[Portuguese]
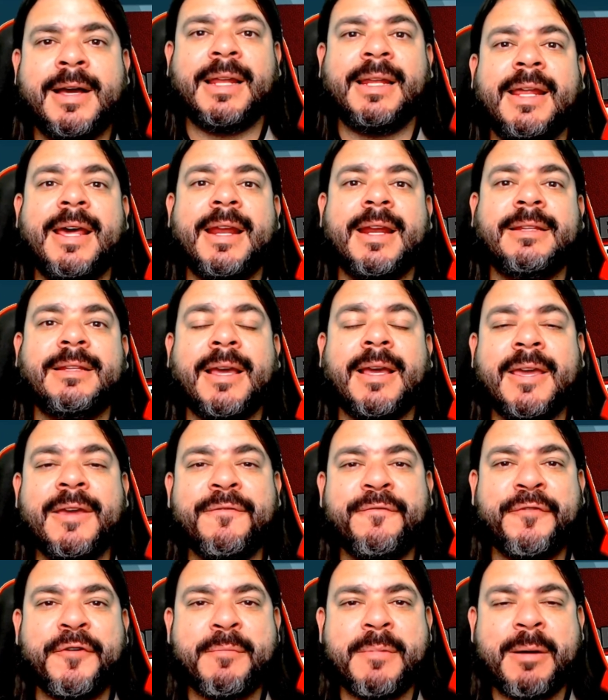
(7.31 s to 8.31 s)
Galera, até
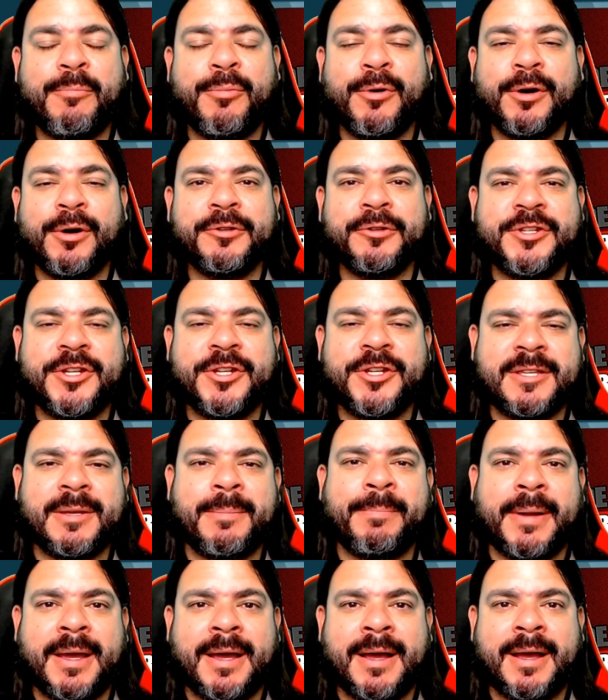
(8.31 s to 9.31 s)
que enfim uma boa
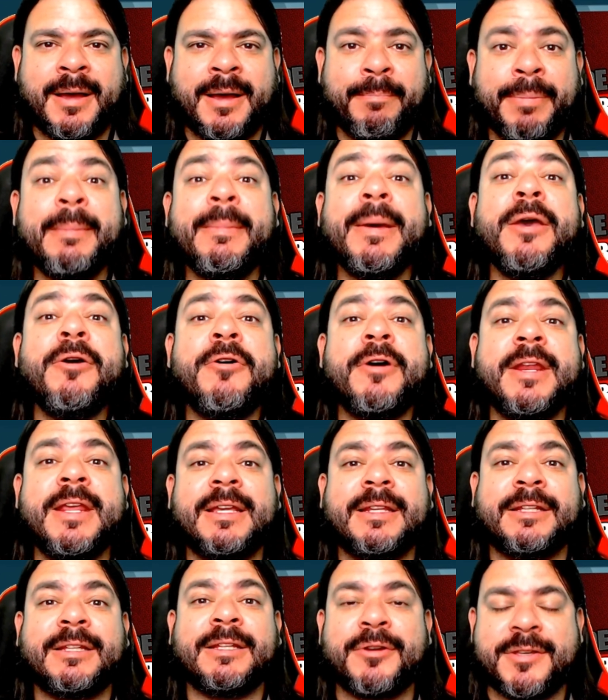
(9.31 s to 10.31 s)
notícia para a
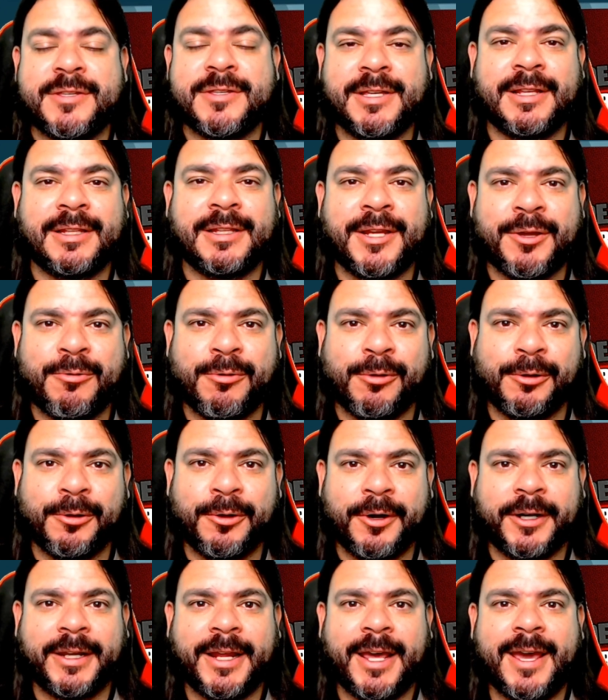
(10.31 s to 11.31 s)
maioria da torcida
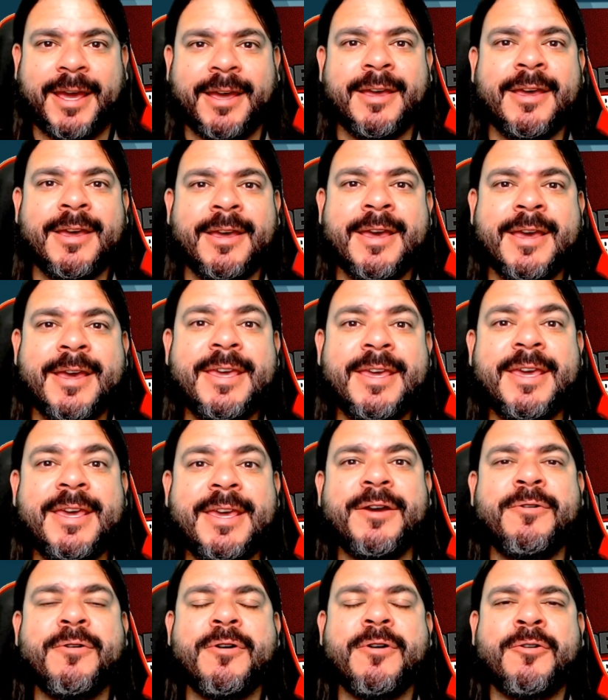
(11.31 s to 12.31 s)
tricolor, né?
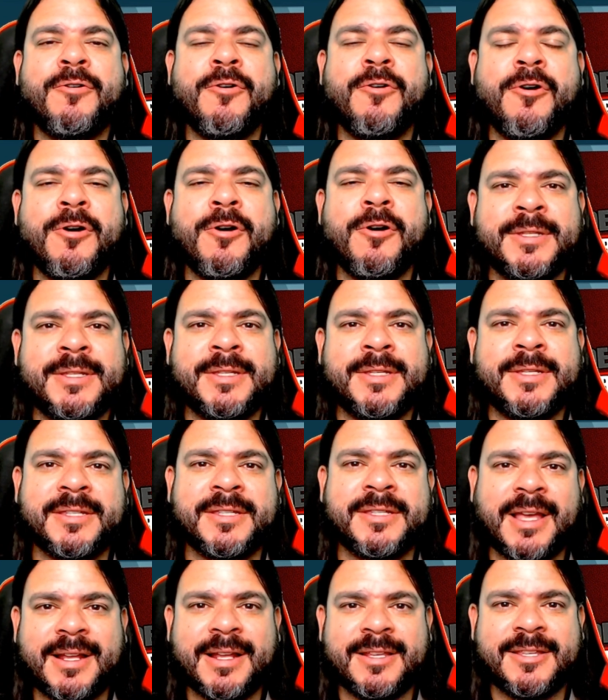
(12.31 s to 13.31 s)
Igor Gomes
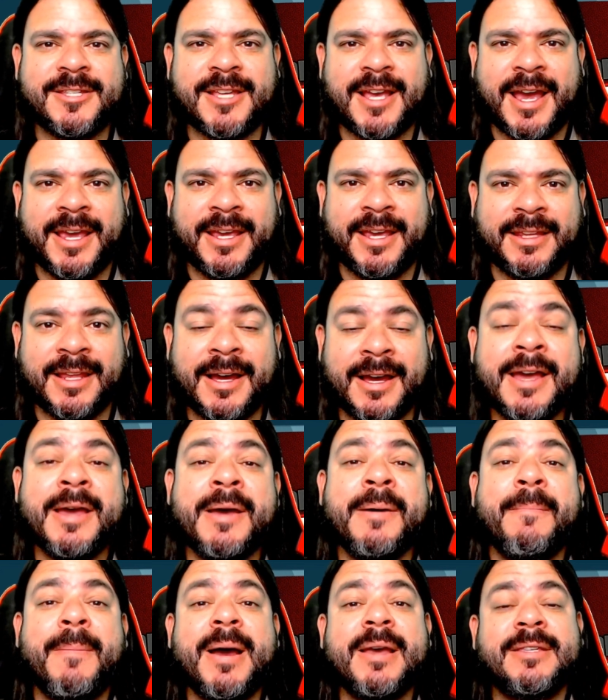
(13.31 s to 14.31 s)
está de saída.
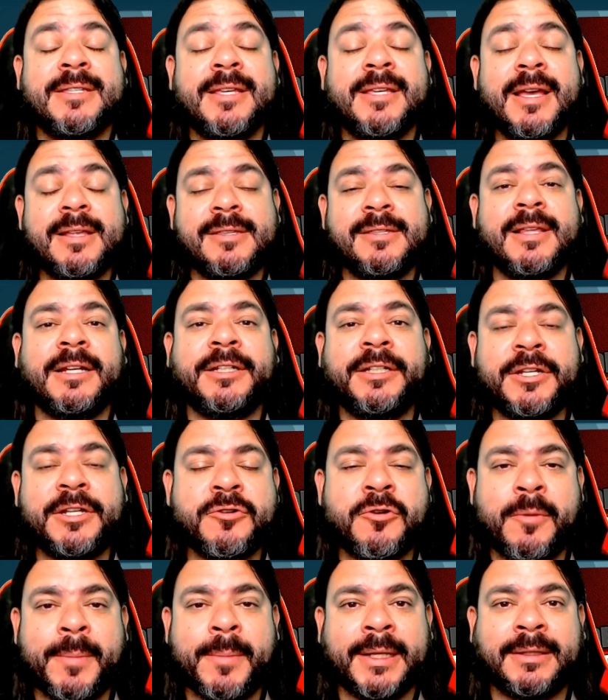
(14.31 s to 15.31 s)
Mas antes da
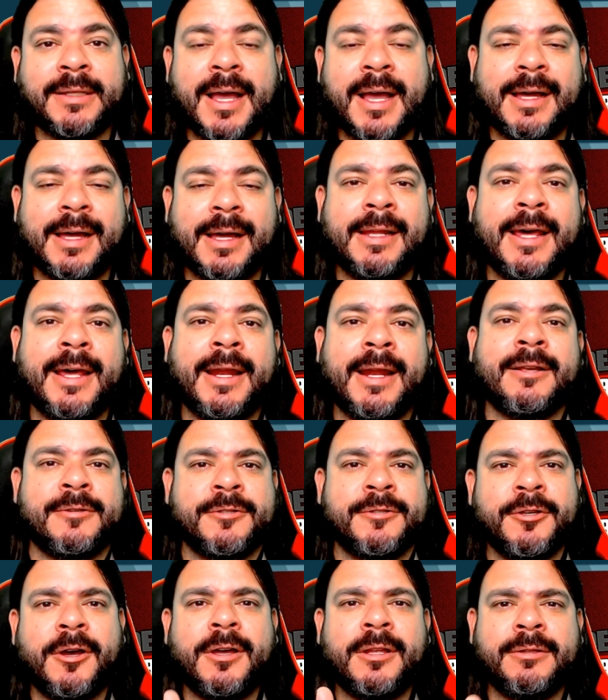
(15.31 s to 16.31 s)
gente comentar,
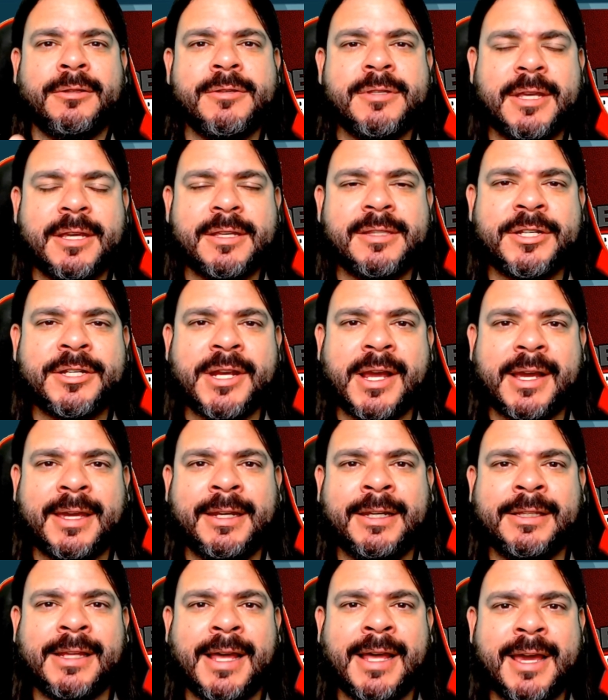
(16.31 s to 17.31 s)
galera, só não esqueça de deixar
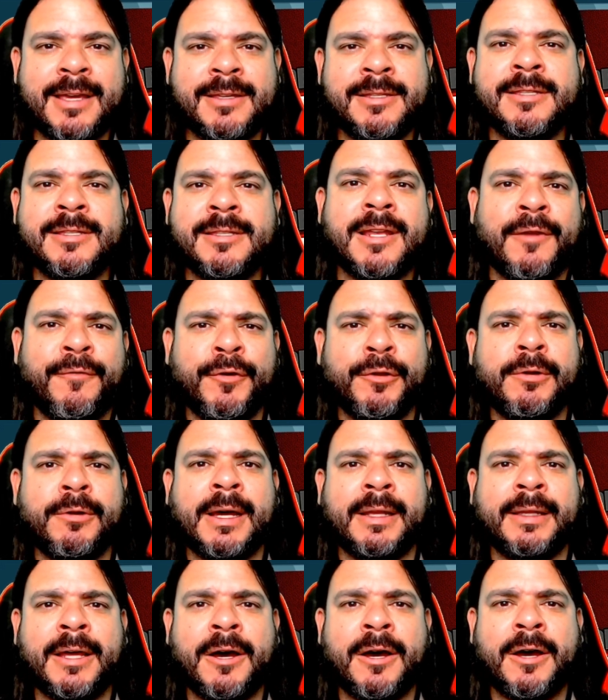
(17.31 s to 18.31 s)
aquele like, se inscrever no
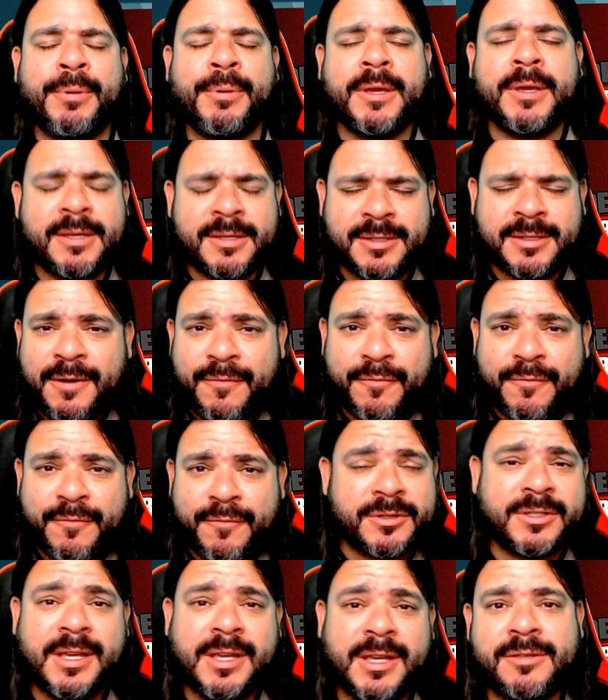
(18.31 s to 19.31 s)
canal, porque sem
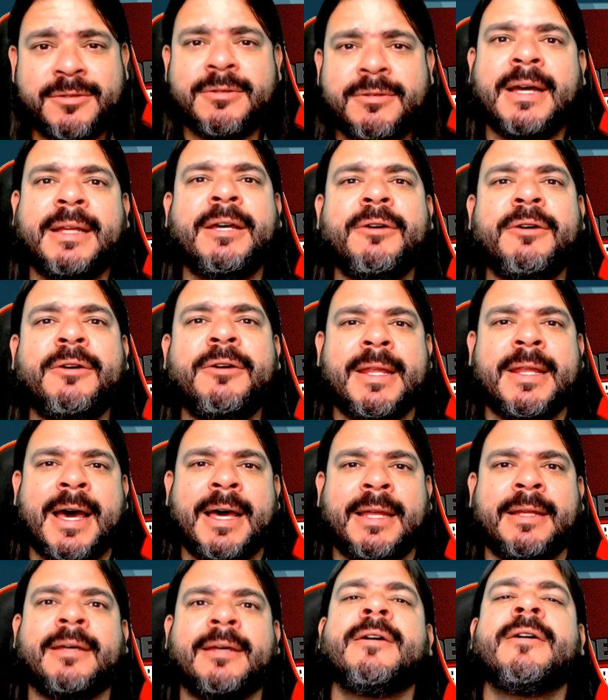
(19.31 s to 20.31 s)
vocês o canal não é
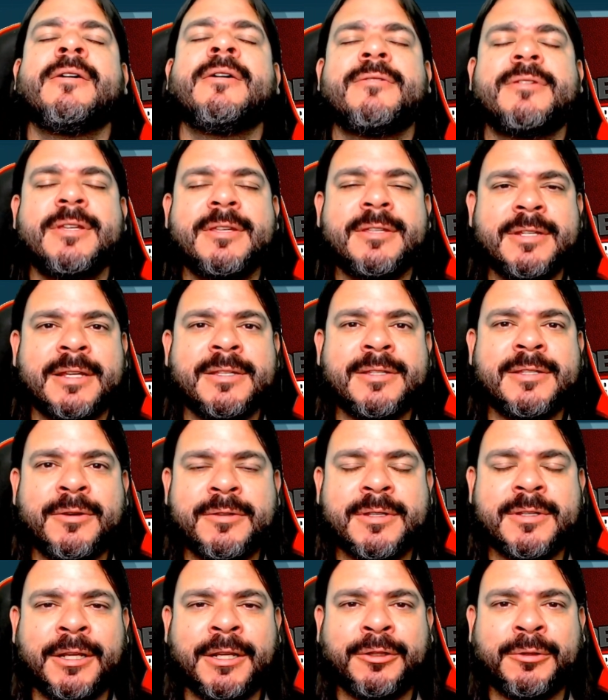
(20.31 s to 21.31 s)
nada. Vocês já
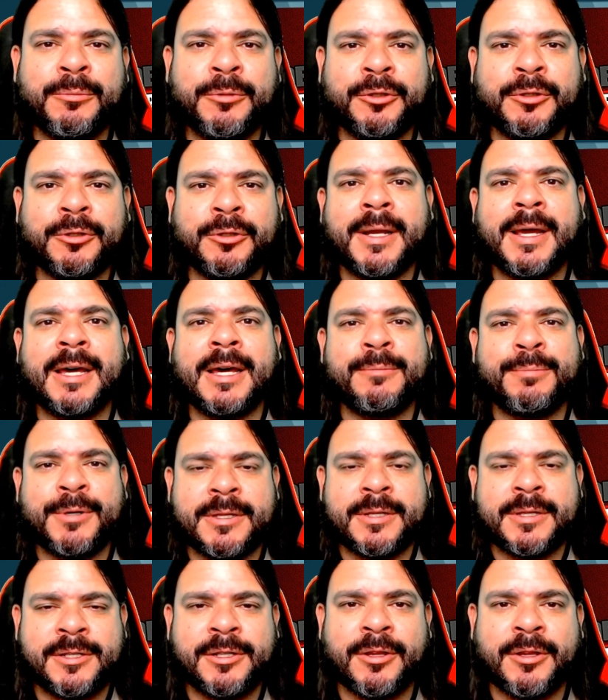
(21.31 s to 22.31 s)
são inscritos, muito obrigado
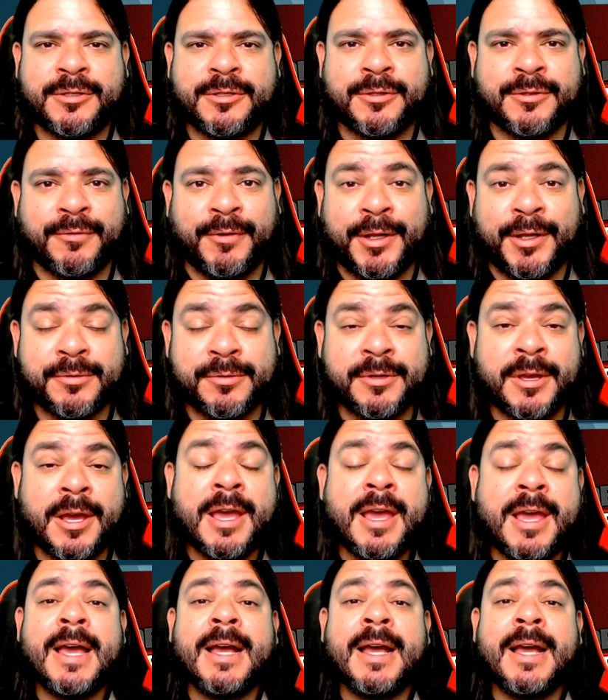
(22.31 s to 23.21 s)
por assistir nossos vídeos.